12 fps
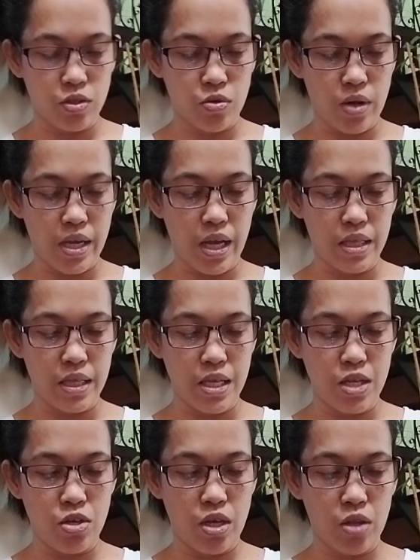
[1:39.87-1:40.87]
So, ayan,
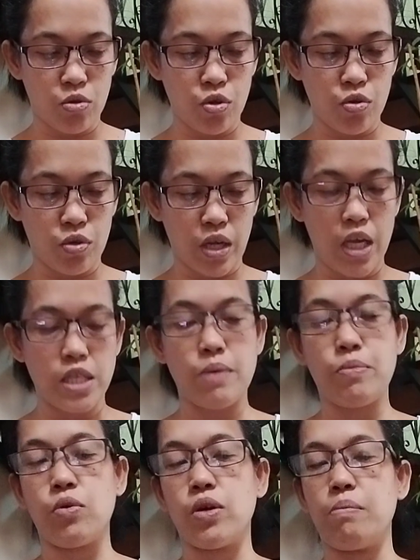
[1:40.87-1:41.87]
ito yung
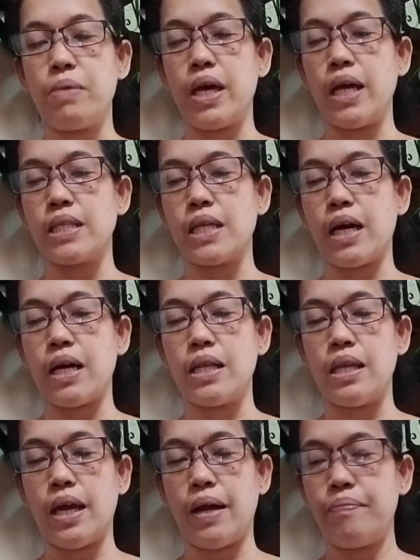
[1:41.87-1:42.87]
naisip kong ibigay sa
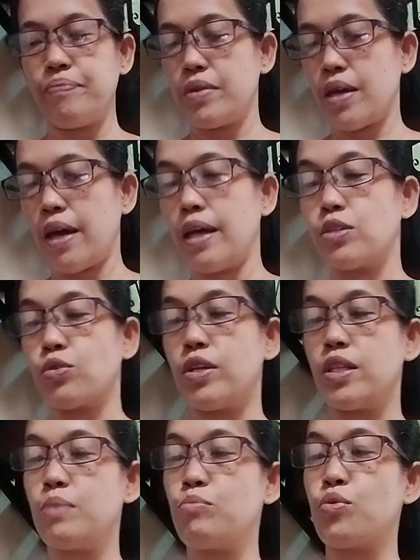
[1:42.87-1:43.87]
kanya. Ayan, so
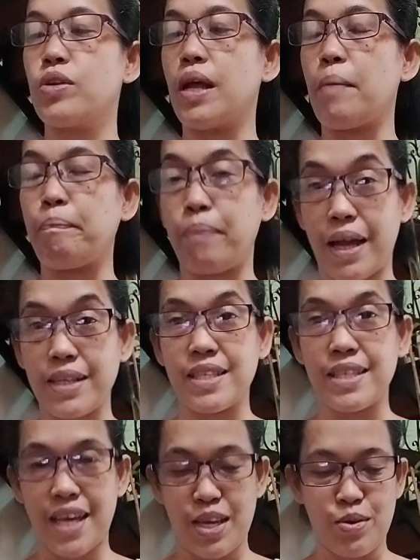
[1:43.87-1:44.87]
hindi muna
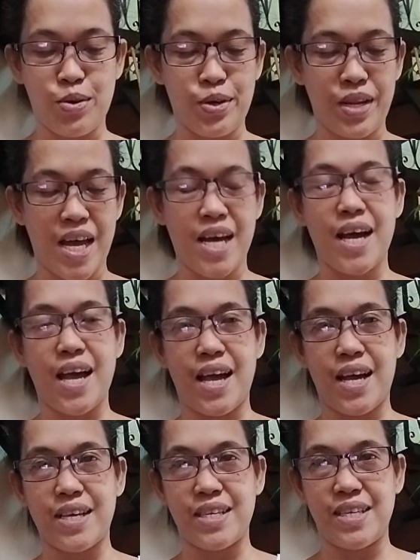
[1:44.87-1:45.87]
plants ngayon ang
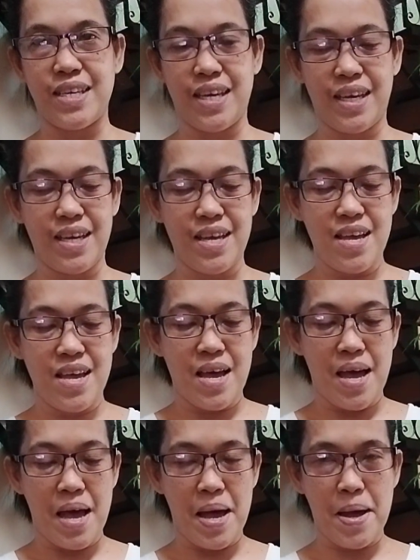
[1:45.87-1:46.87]
aking
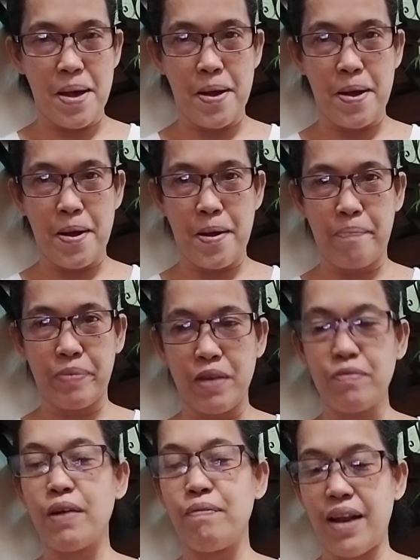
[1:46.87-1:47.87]
um,
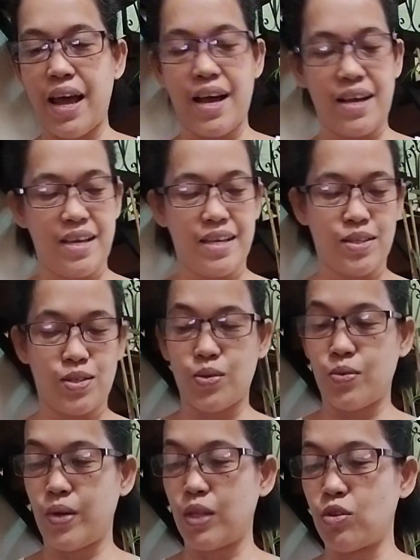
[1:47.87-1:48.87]
i-vlog.
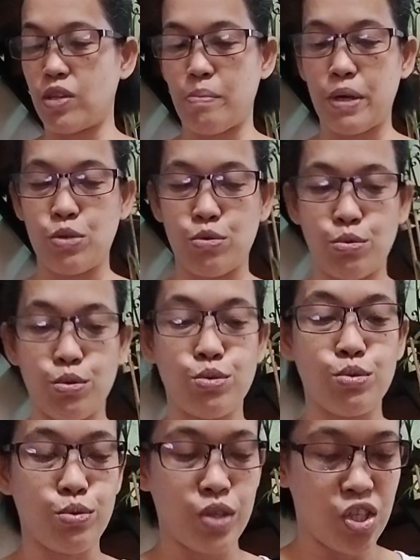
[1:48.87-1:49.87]
So, ito naman yung
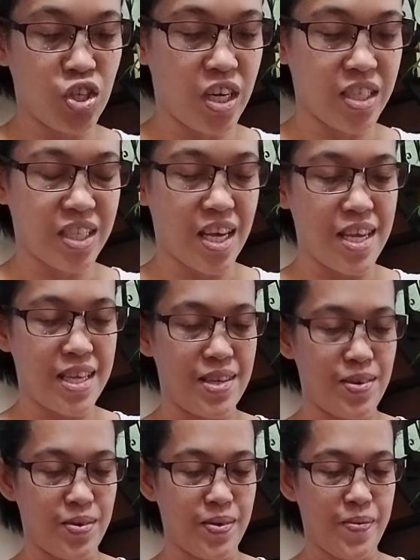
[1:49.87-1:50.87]
gusto kong i-share sa
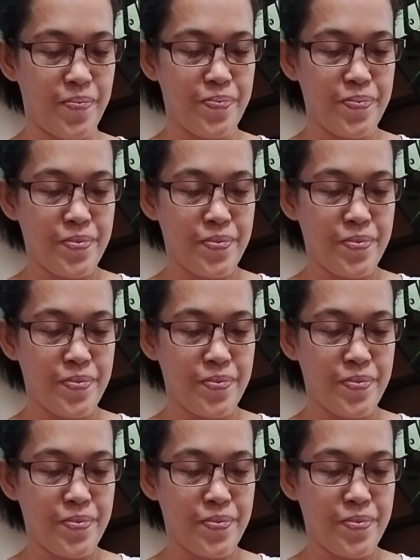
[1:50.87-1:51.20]
inyo.